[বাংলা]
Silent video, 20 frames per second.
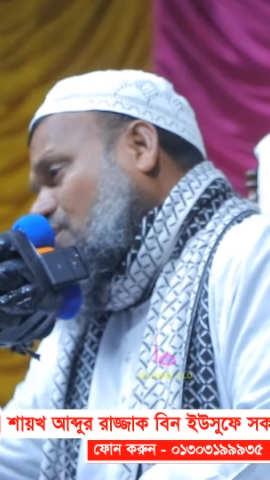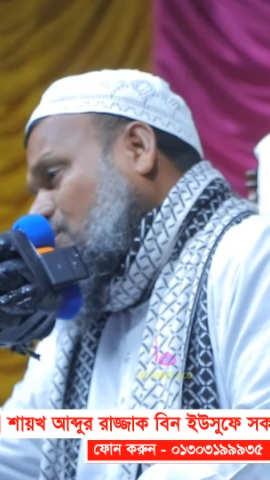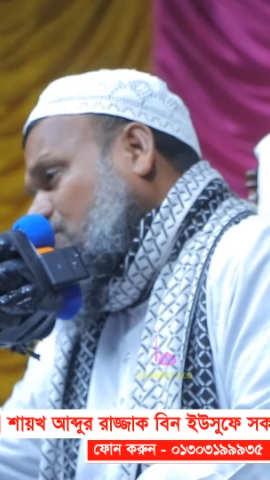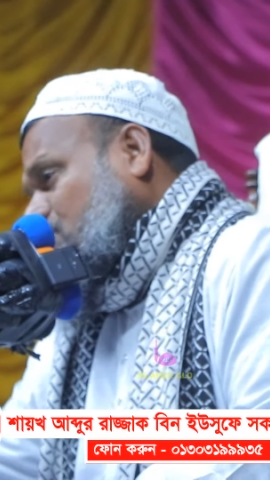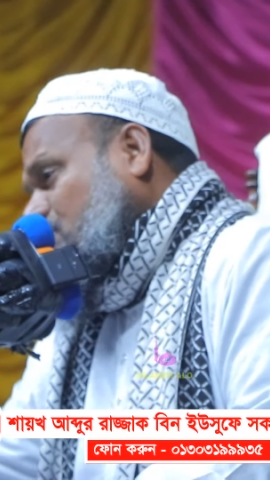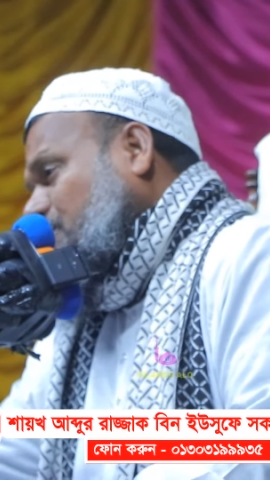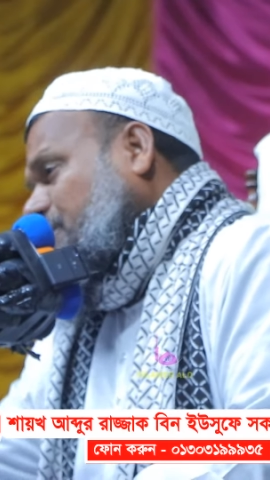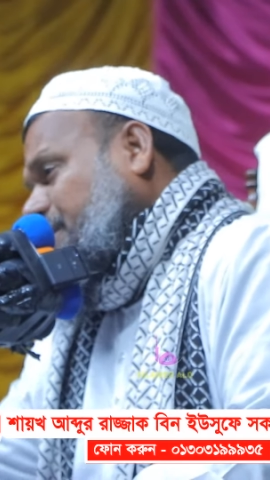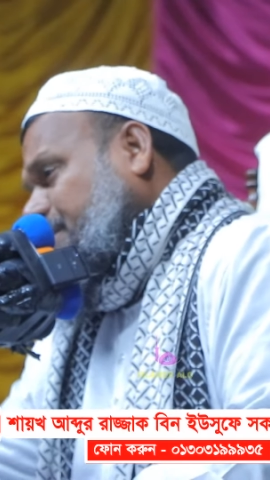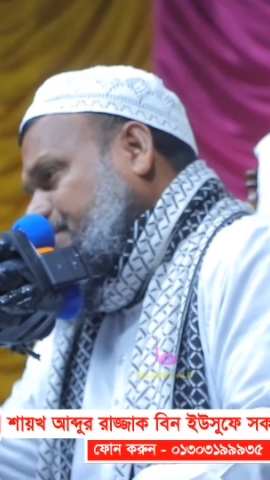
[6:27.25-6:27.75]

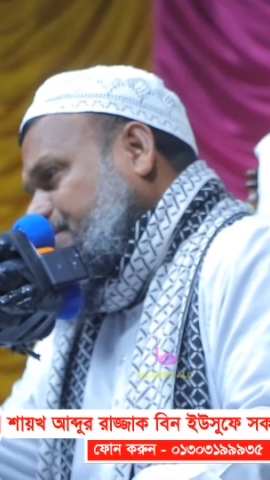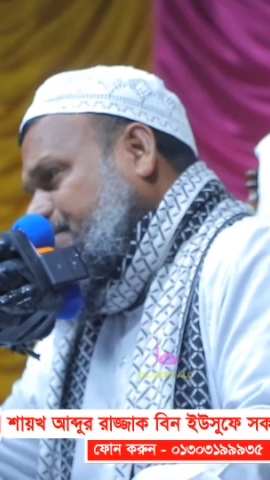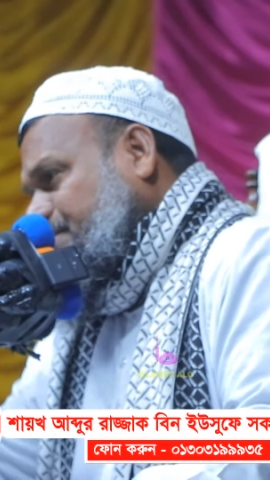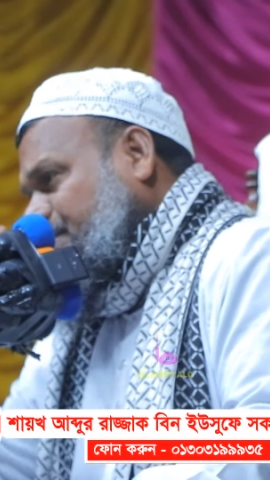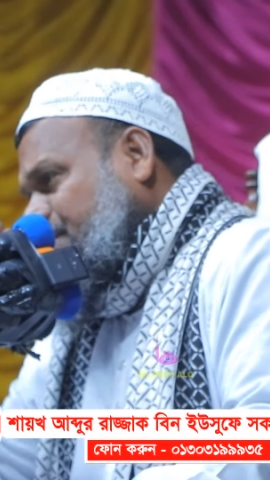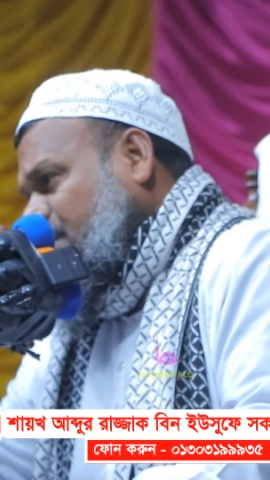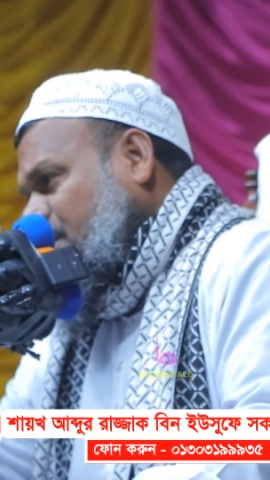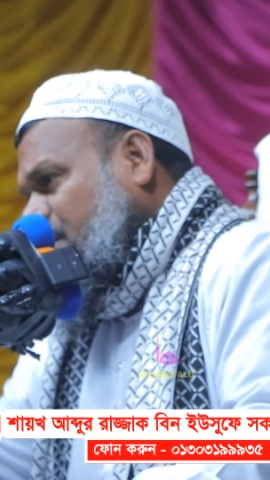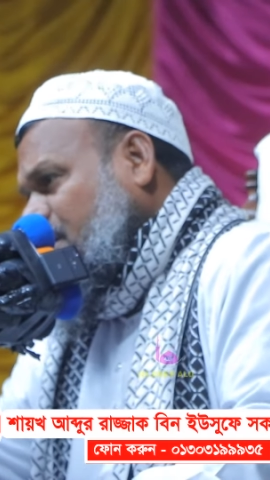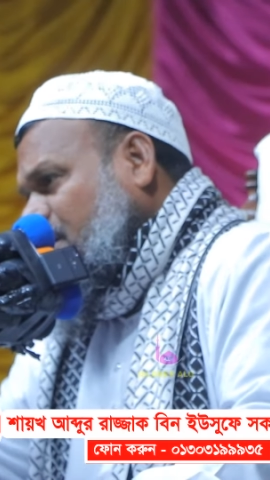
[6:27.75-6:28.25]
অতএব
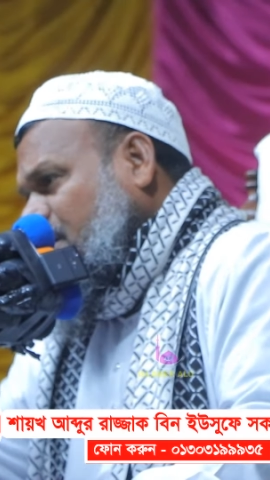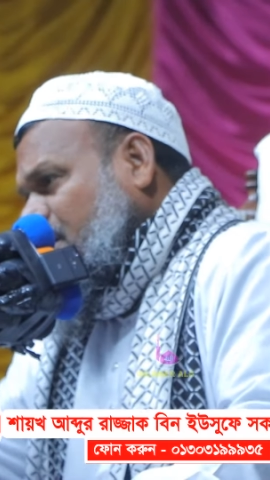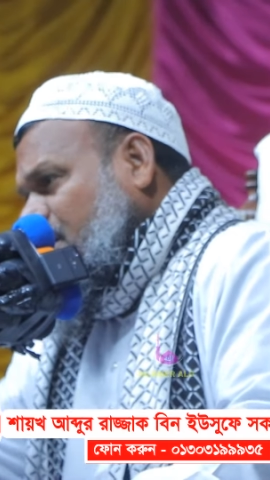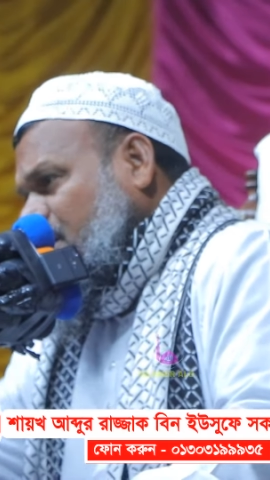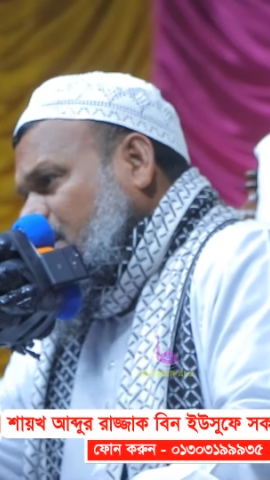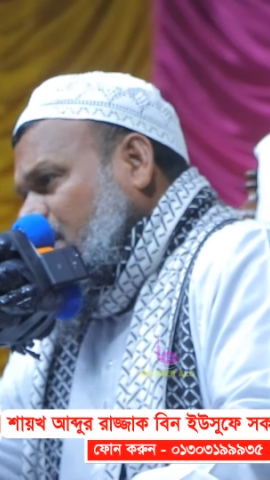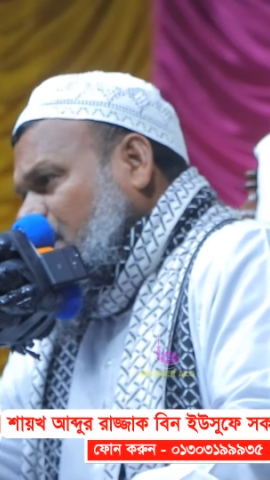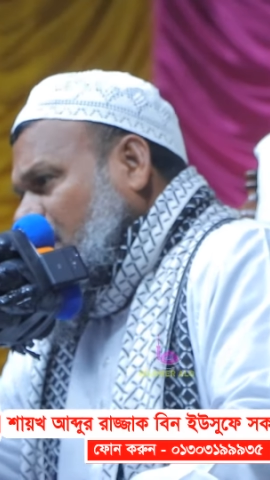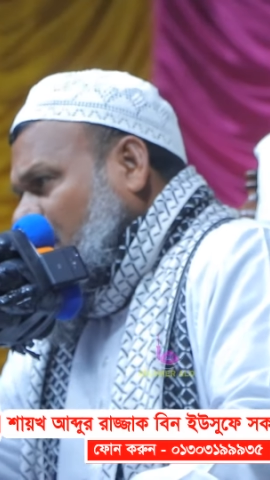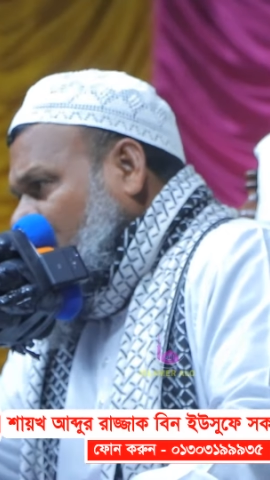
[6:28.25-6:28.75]

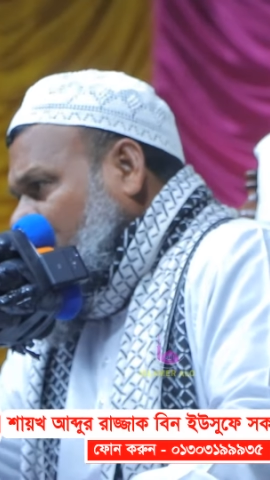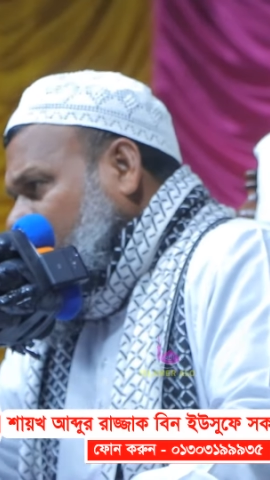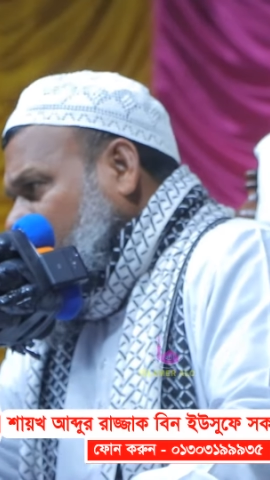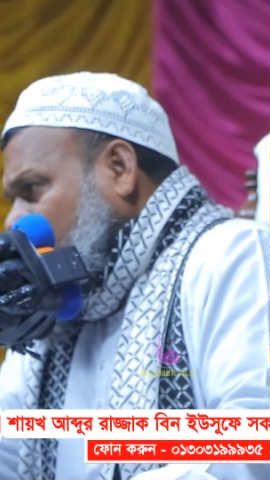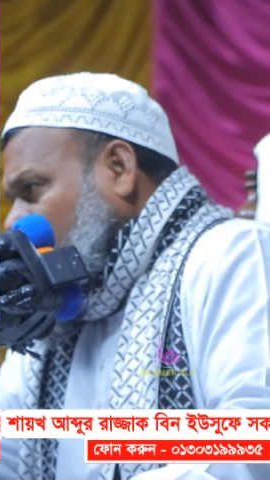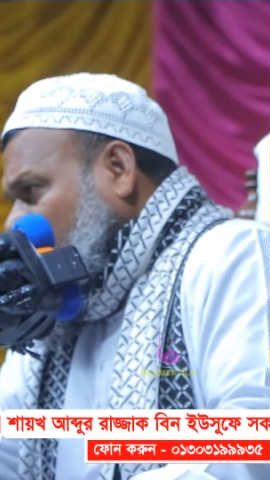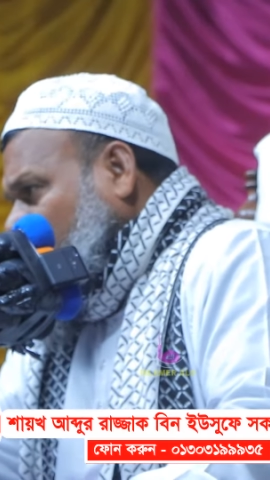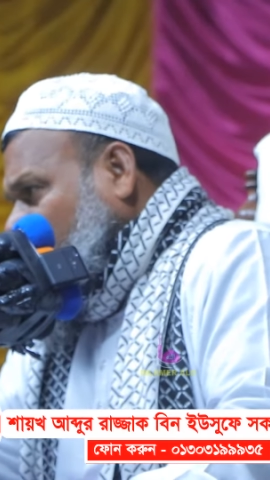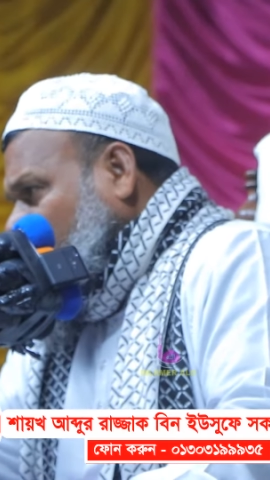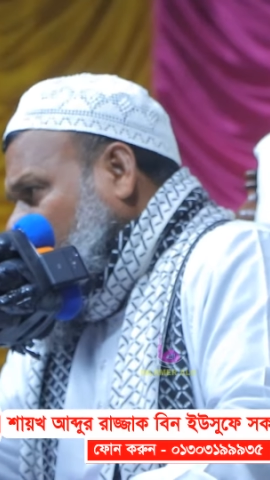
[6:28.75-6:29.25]
আমি
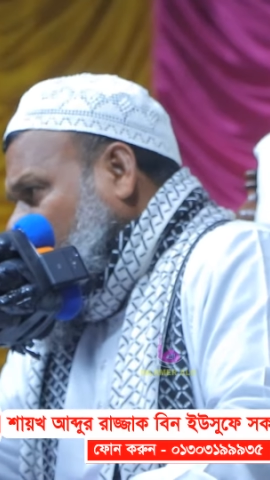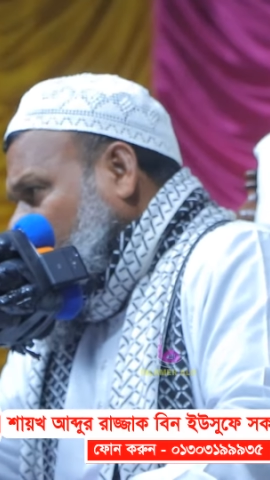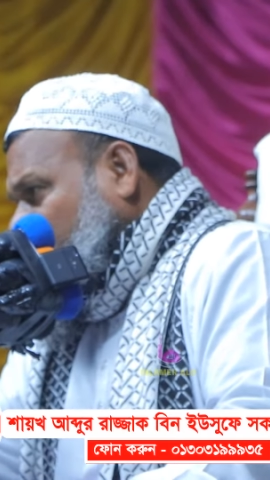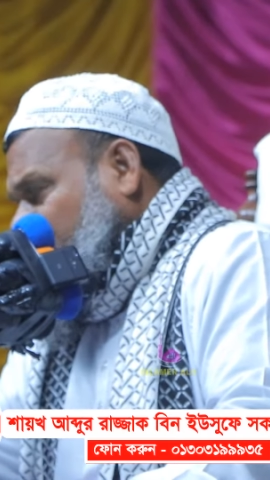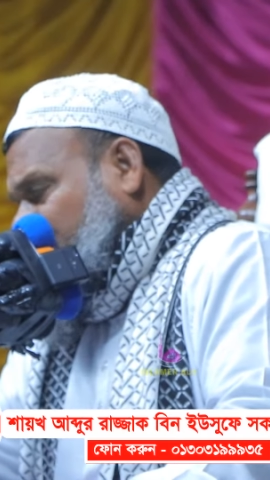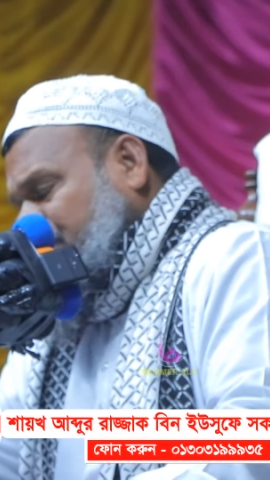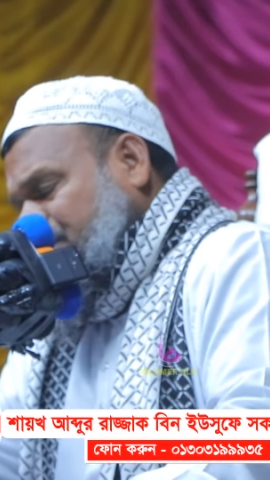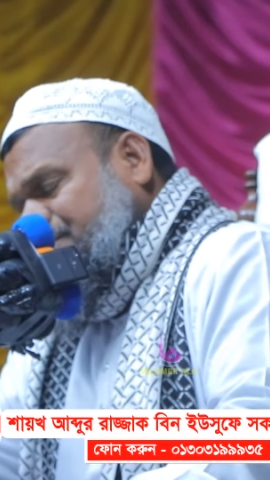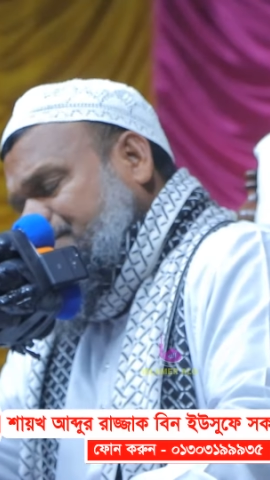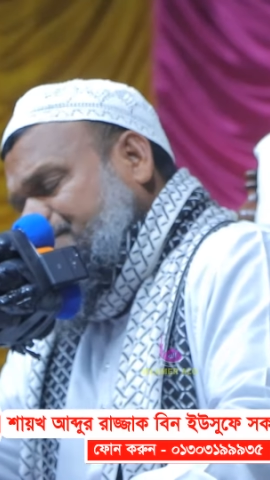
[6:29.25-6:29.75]
মনে করি